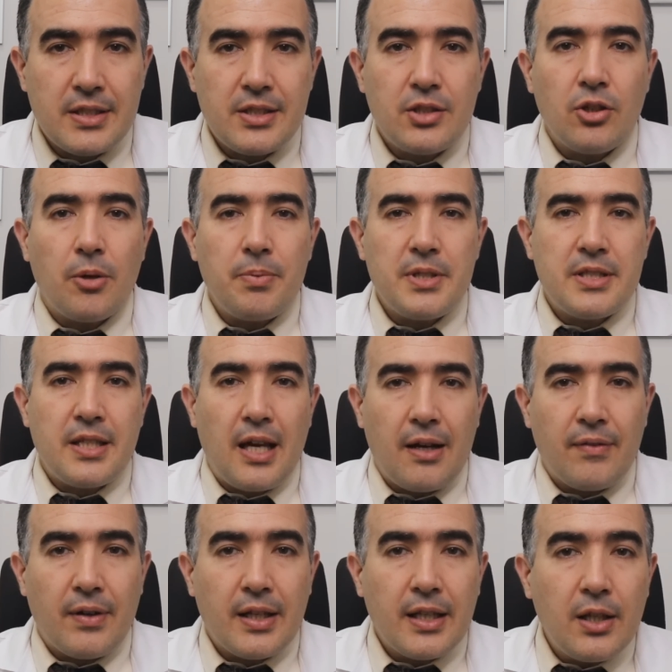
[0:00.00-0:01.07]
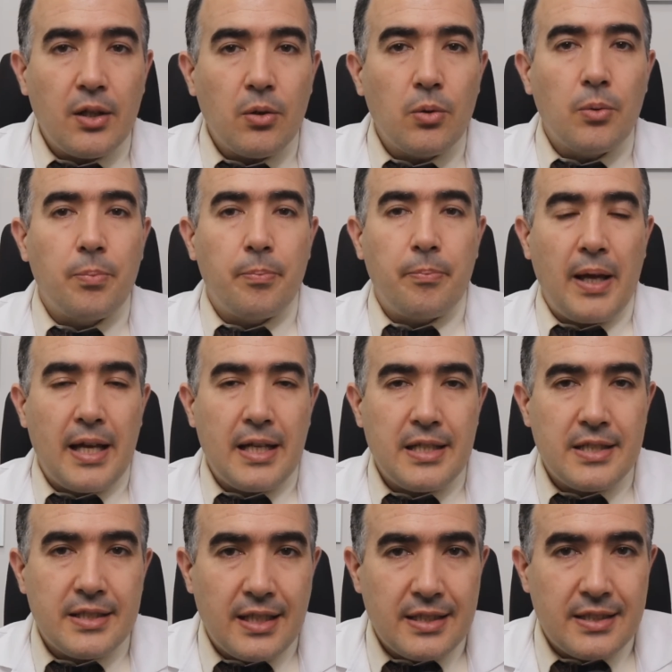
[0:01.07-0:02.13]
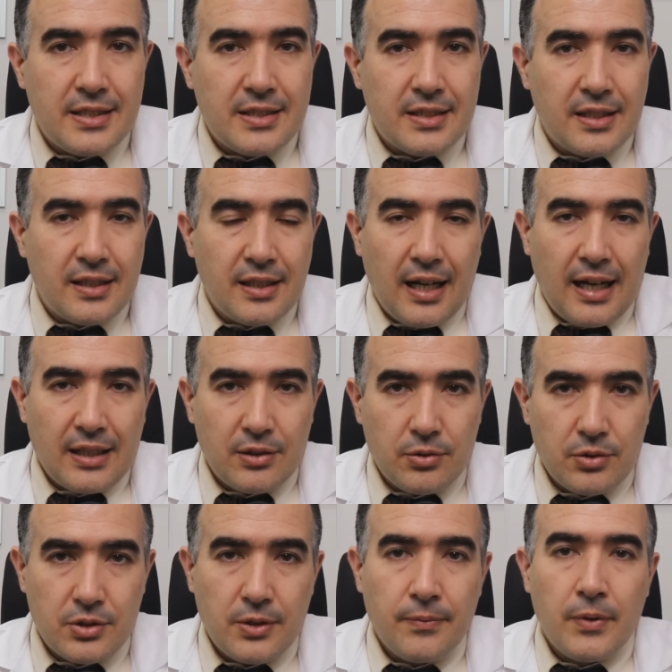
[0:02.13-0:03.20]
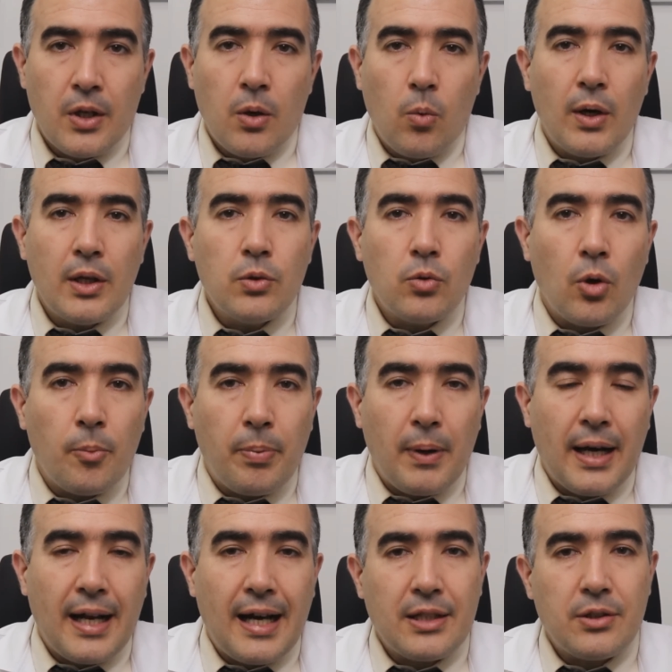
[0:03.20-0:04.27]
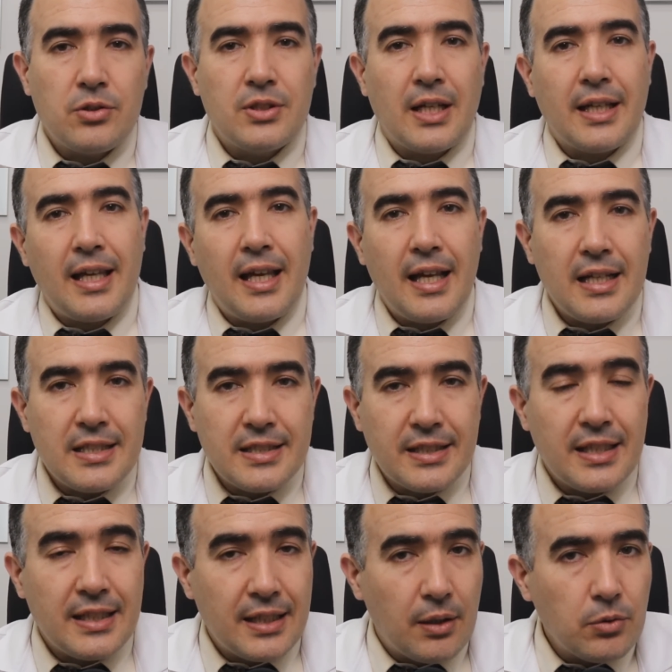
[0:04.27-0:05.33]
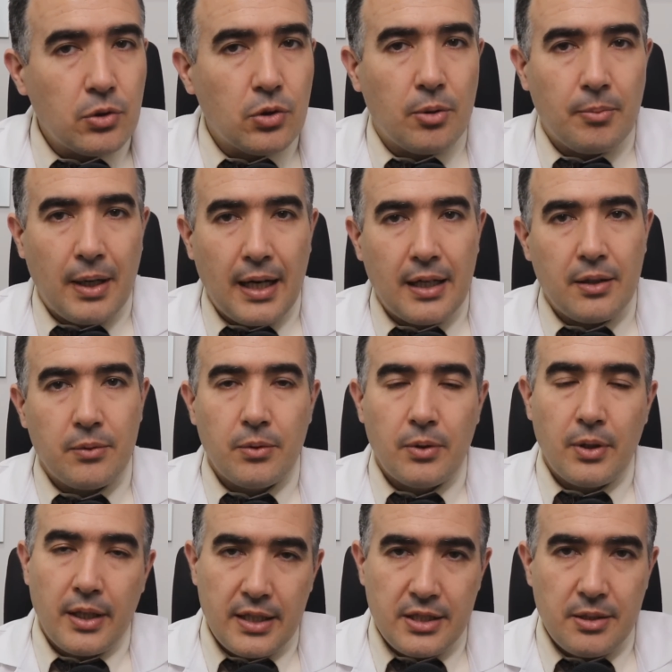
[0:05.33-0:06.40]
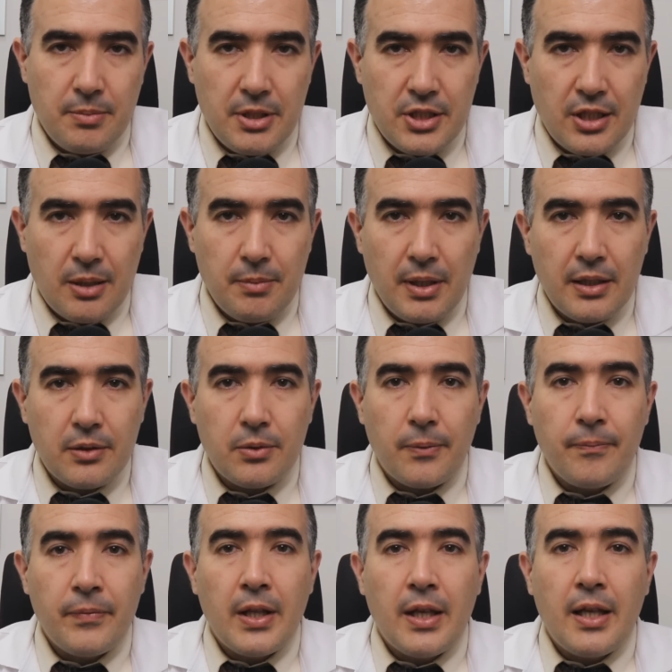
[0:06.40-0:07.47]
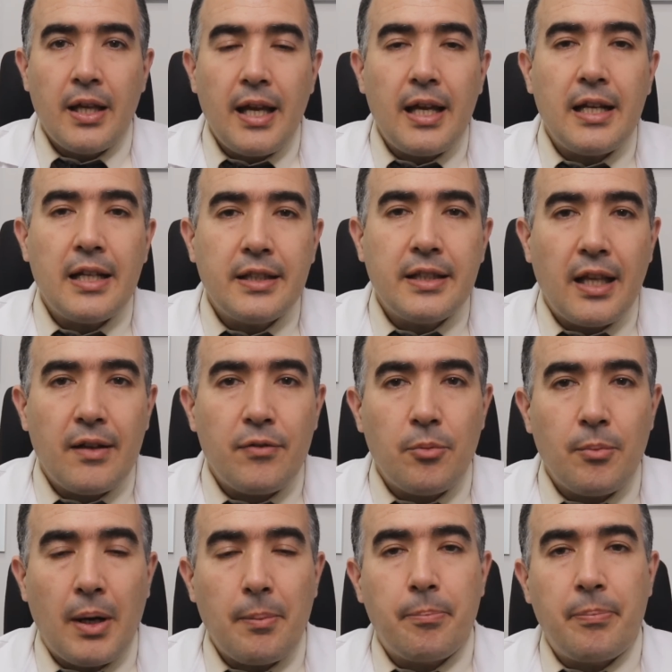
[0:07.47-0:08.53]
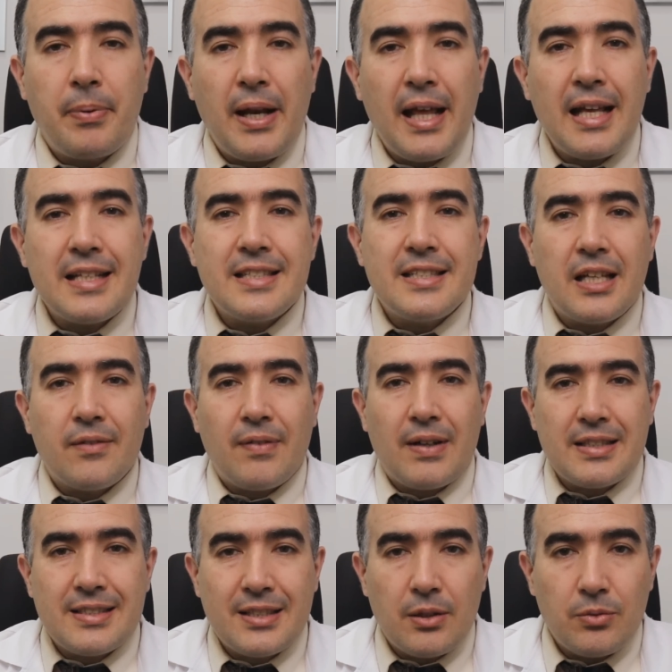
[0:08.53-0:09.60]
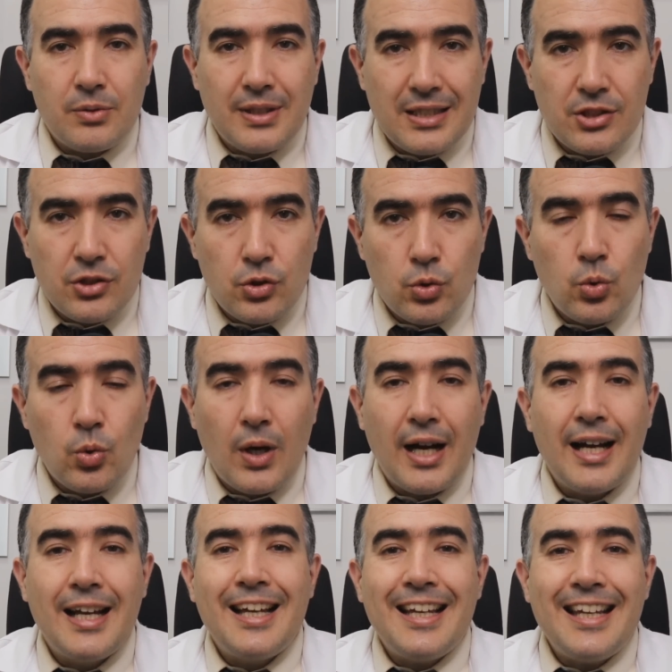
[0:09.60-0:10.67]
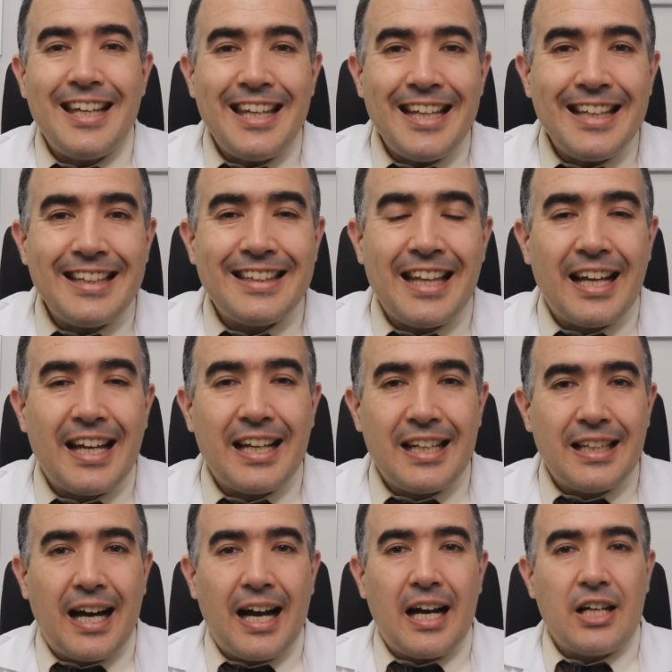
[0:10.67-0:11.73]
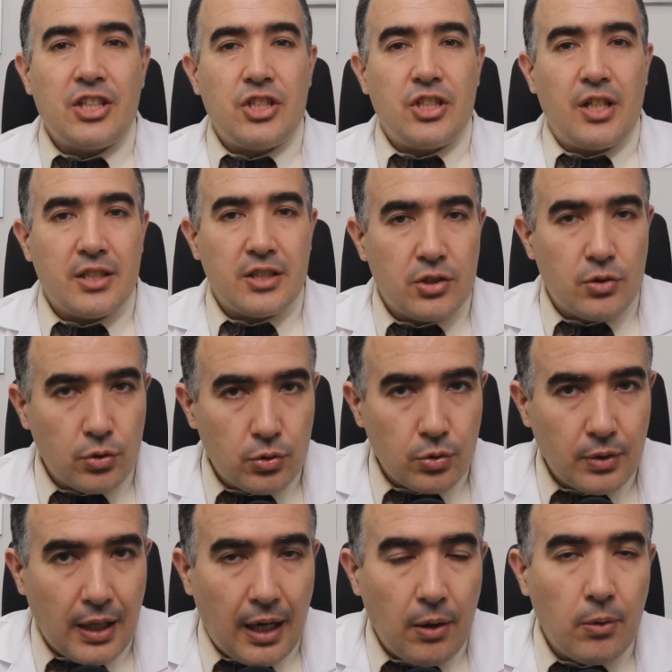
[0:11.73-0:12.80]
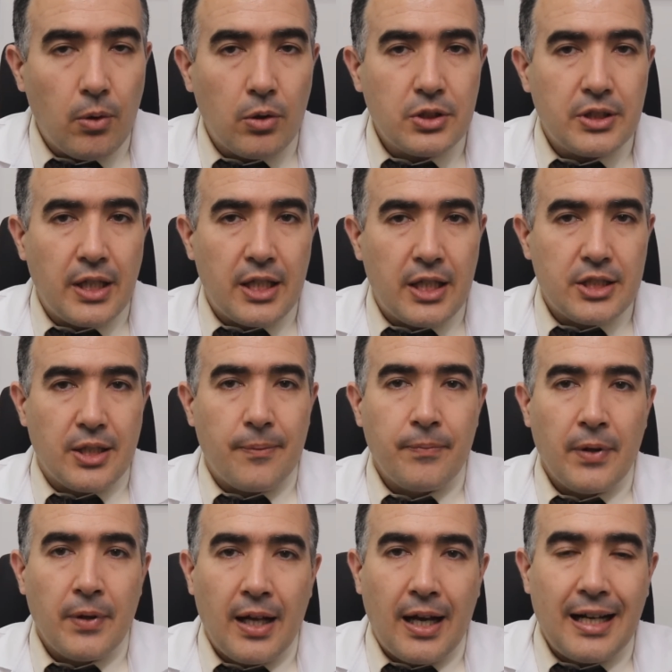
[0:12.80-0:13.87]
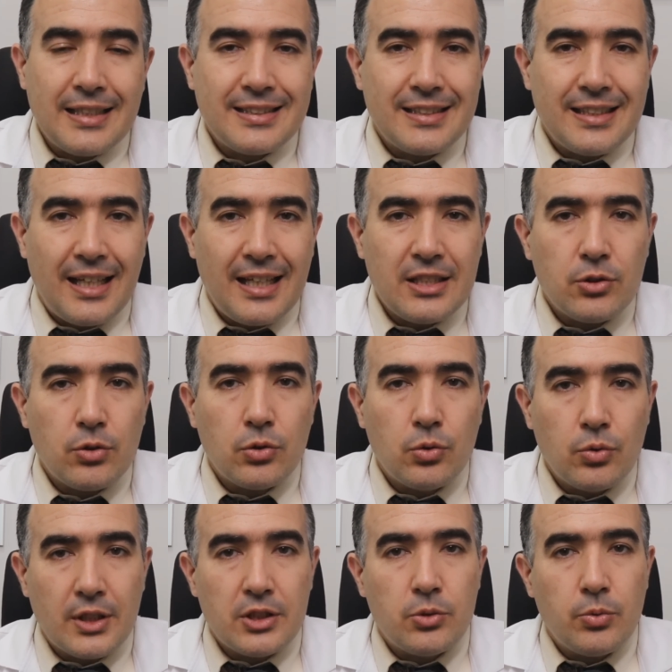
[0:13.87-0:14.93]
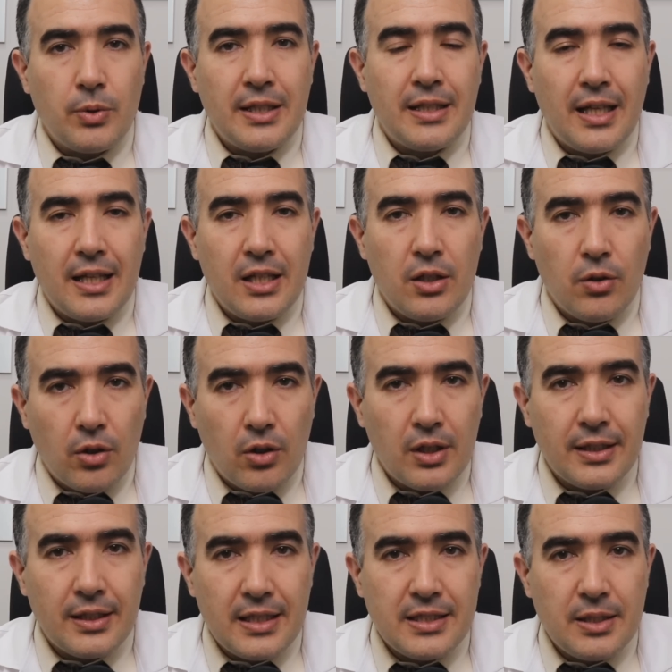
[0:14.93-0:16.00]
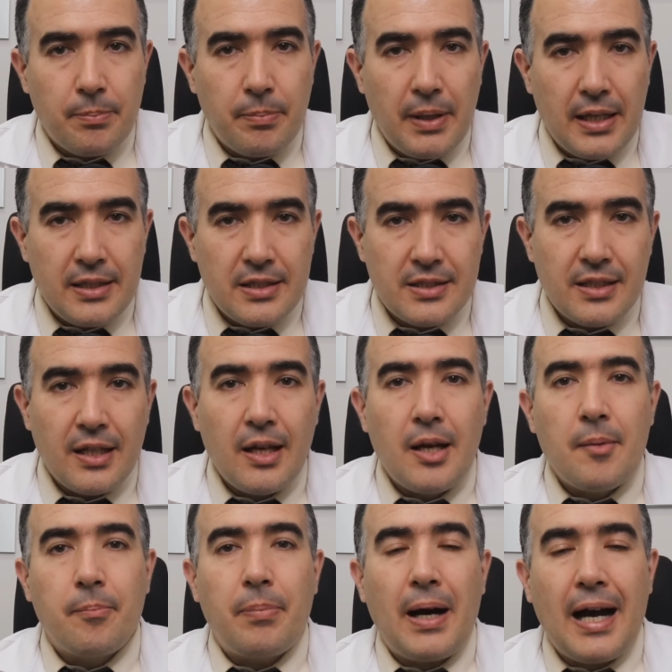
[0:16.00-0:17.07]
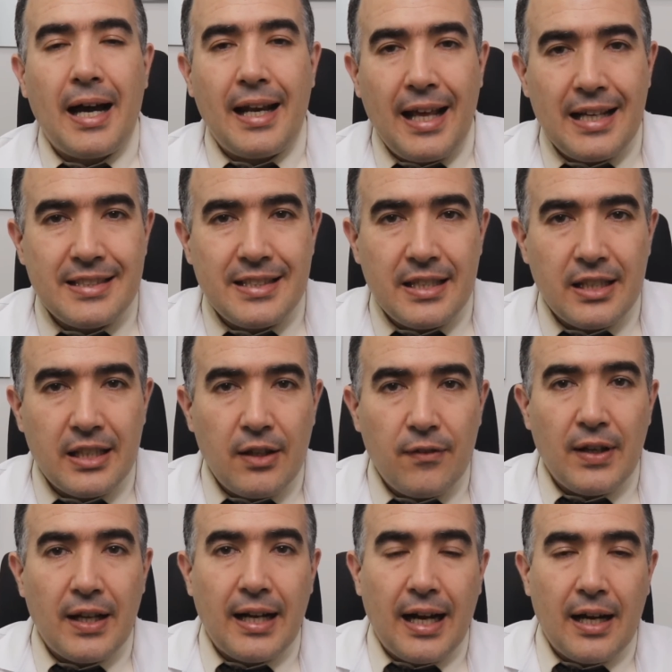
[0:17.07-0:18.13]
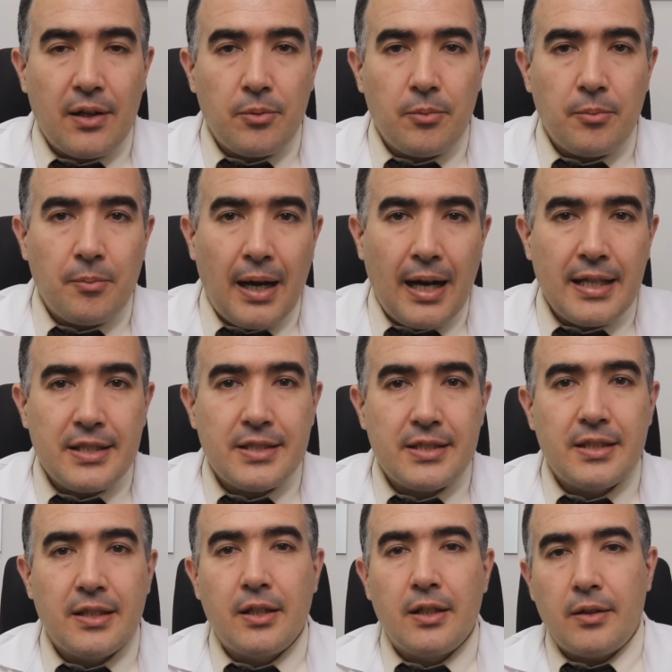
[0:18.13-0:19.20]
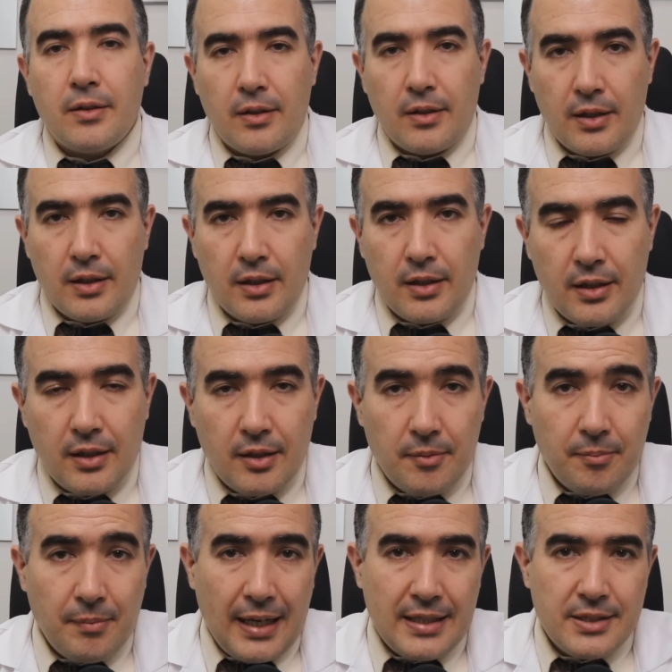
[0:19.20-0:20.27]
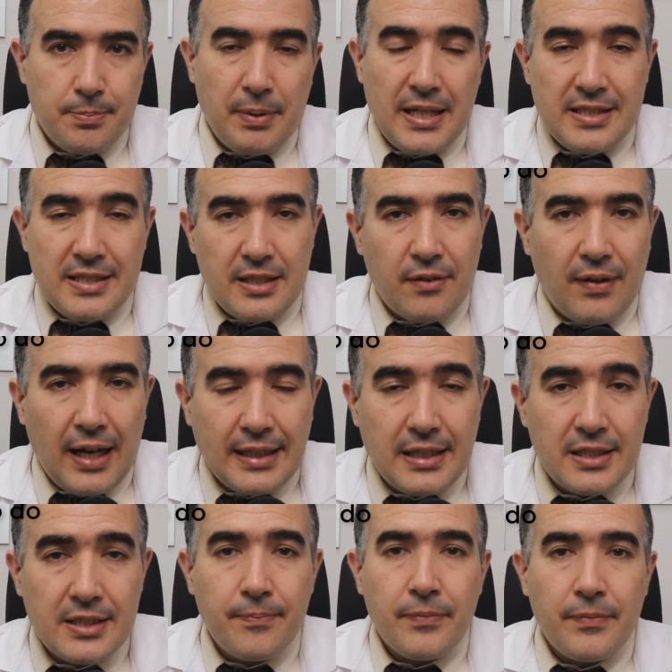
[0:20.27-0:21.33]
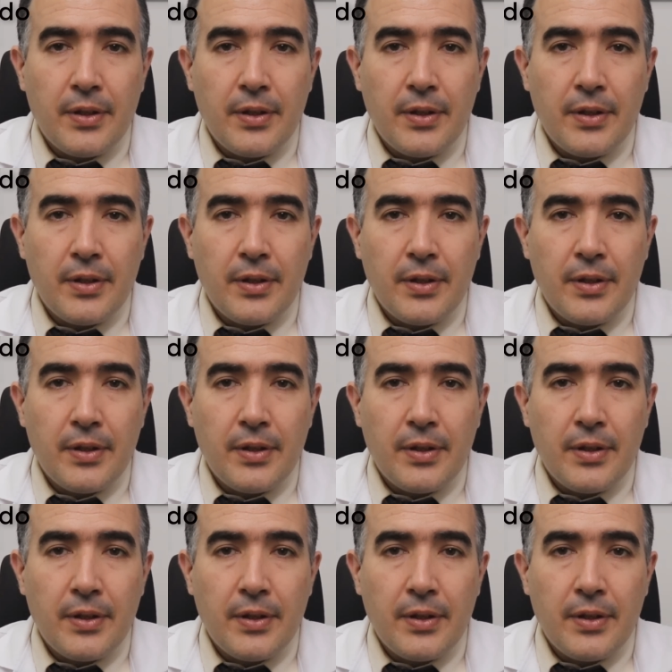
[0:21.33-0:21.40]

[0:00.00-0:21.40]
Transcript: Se observa que o pênis desses ratos, quando comparados àqueles que não tomaram esse medicamento, ele teve uma preservação da sua integridade estrutural, ou seja, as estruturas do interior desse pênis parecem que ficaram mais uh, mais preservadas